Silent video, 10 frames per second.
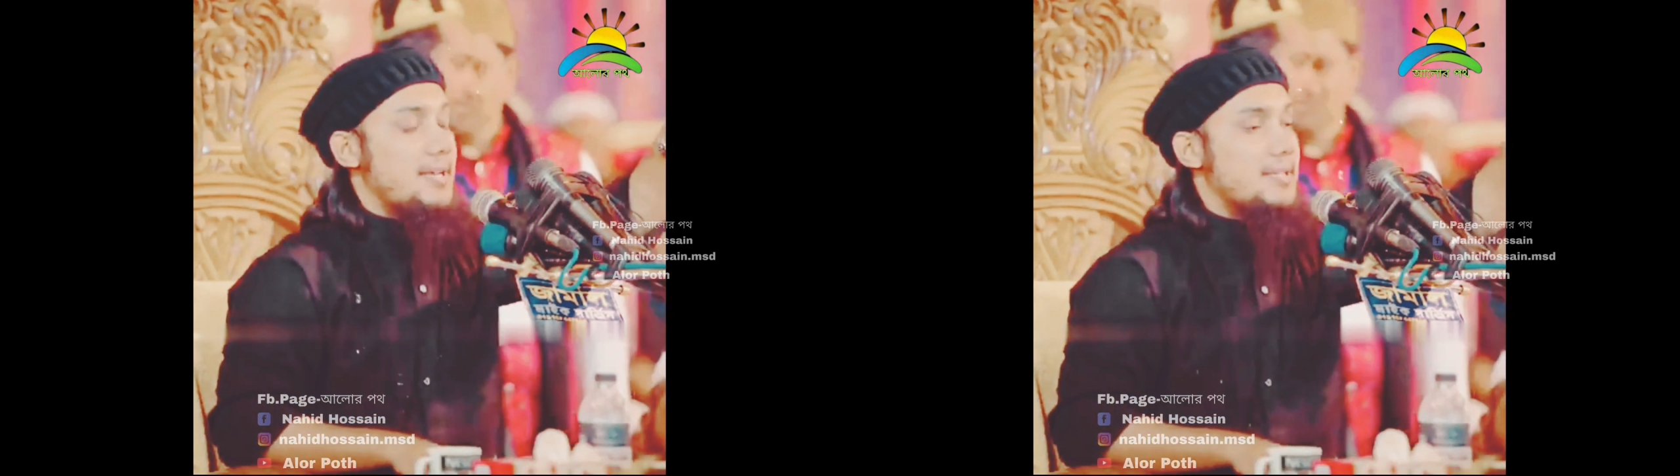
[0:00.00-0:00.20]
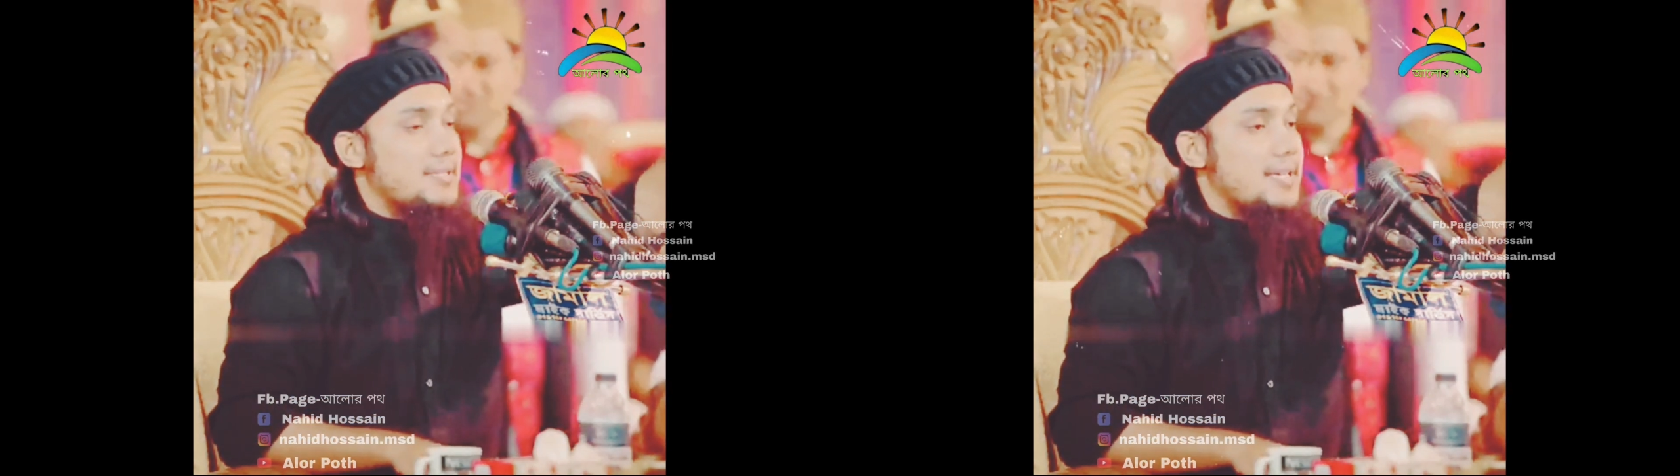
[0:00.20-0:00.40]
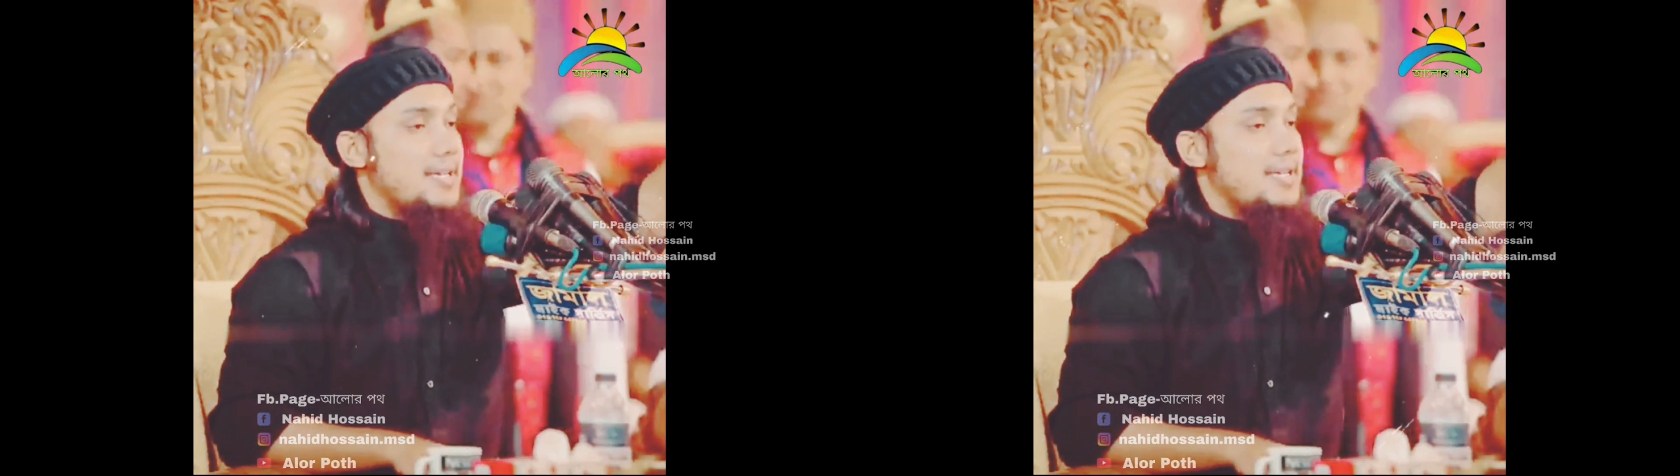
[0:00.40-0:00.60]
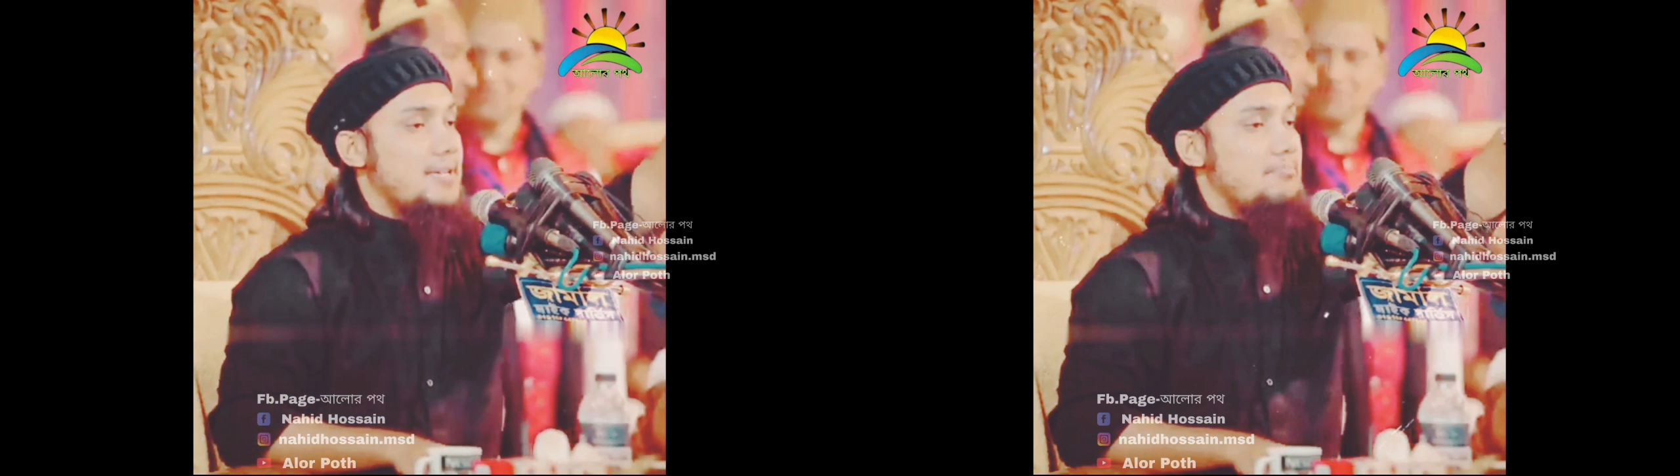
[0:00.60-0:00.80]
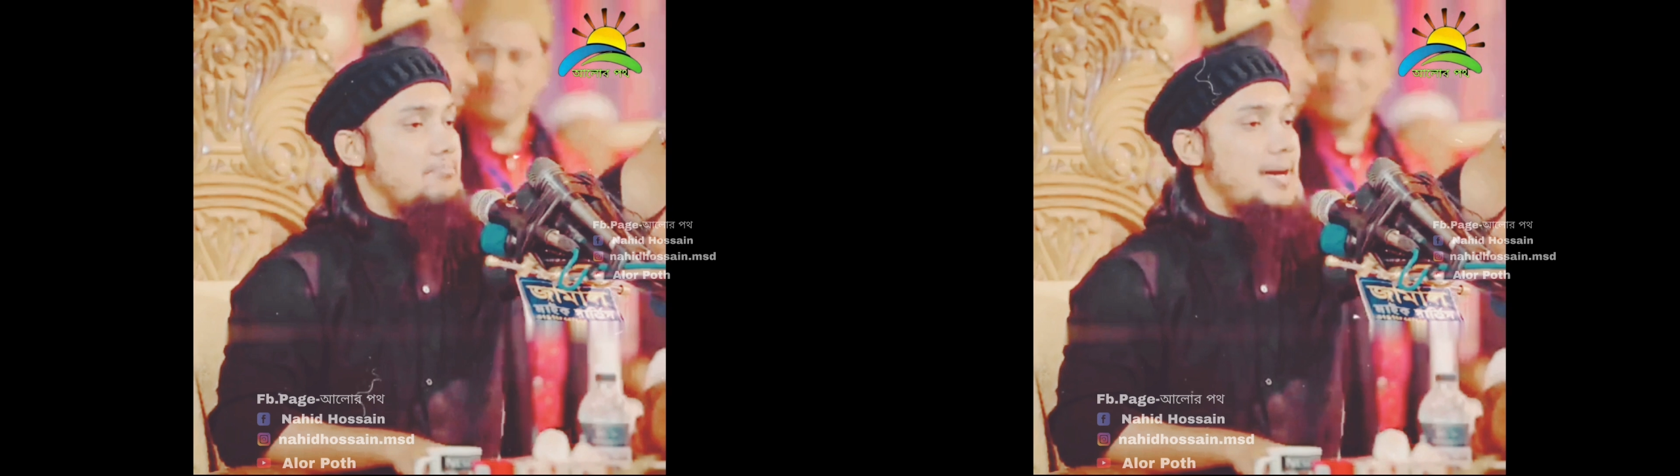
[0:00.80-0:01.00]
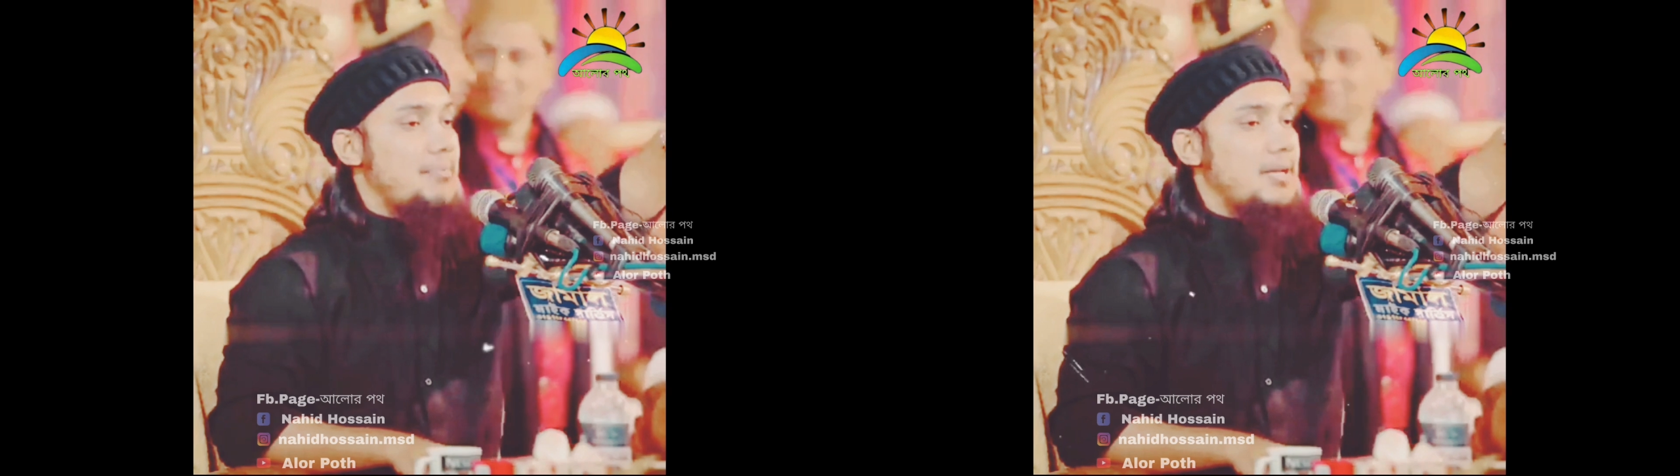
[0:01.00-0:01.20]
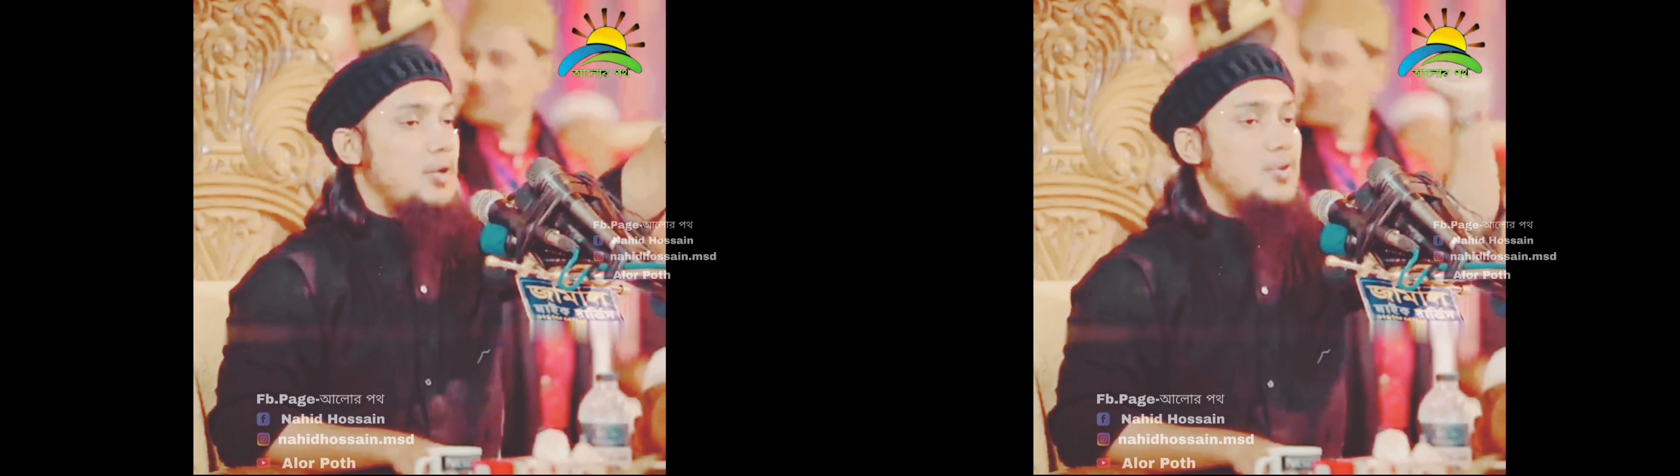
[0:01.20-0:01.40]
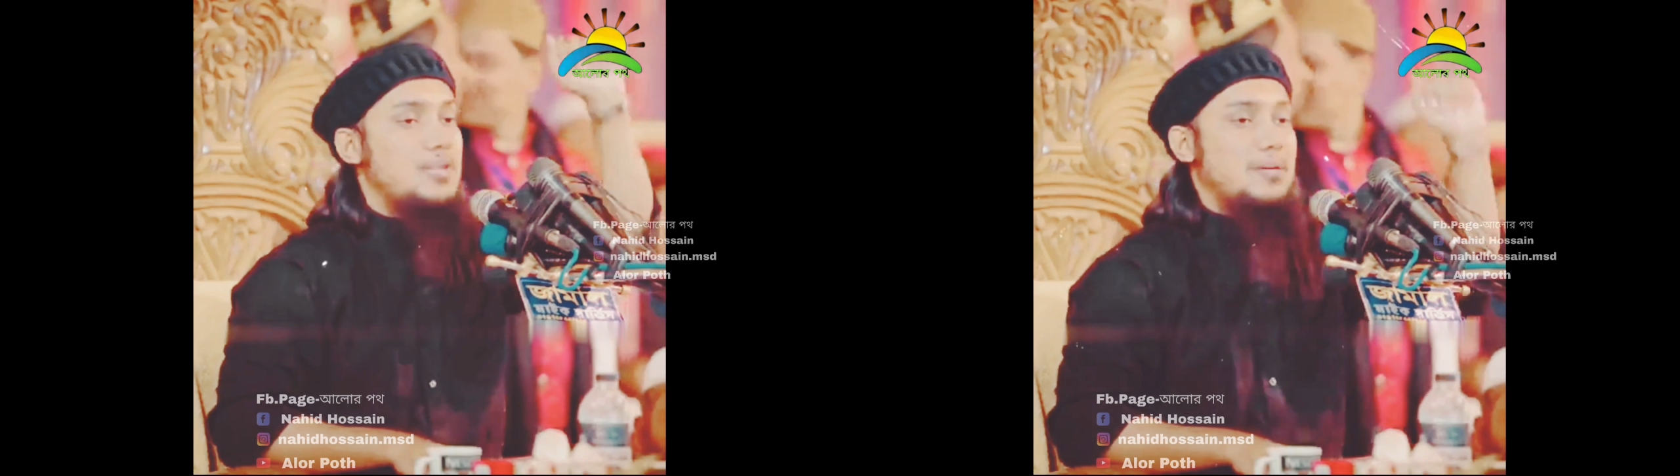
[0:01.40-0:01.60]
প্যালেস্টাইনের
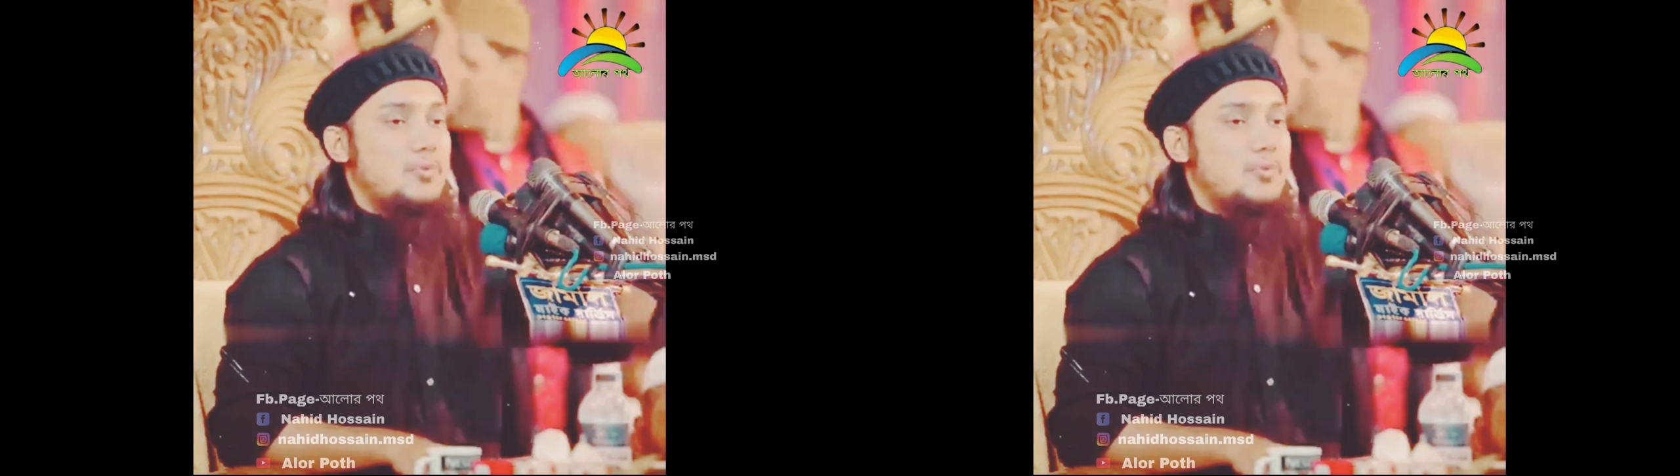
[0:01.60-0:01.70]
বাবেলুদ